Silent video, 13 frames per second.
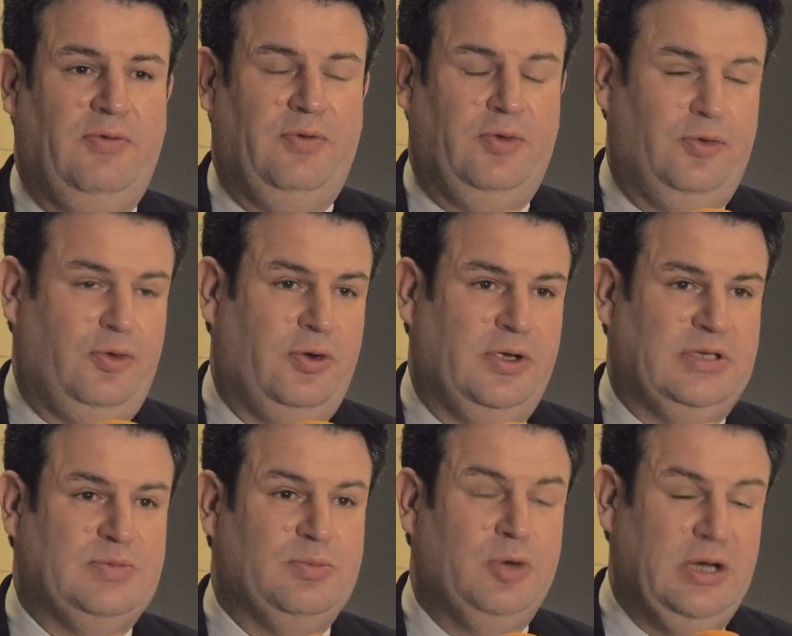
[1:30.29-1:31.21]
Vorsorge
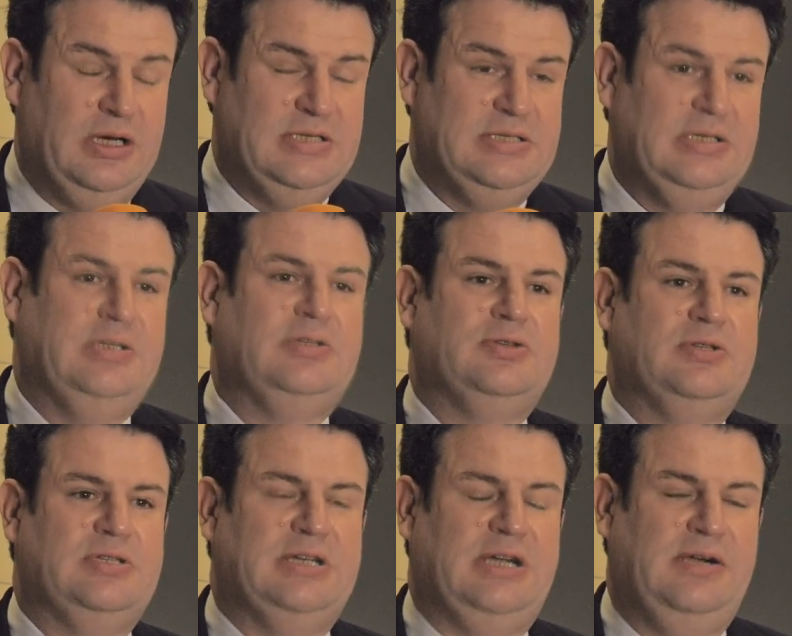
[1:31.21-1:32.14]
es modernisiert die
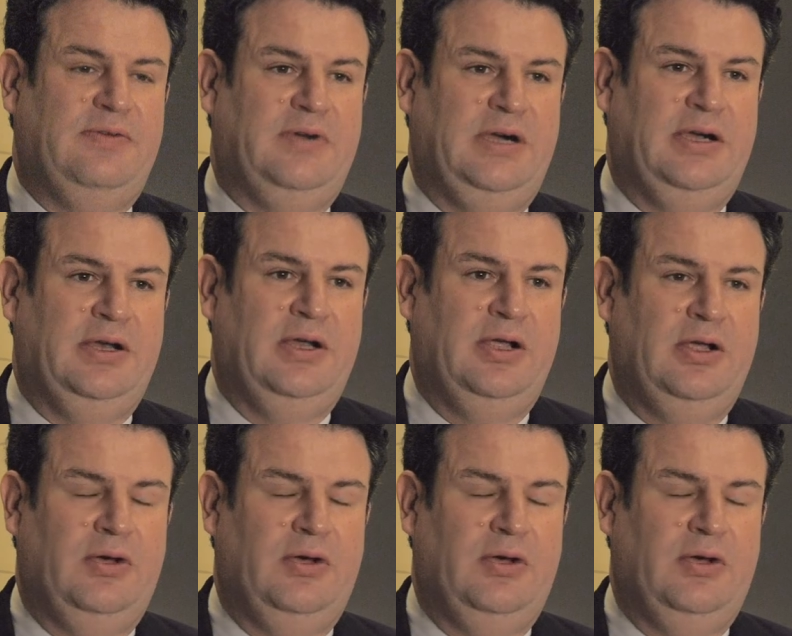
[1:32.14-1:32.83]
Sozialwahlen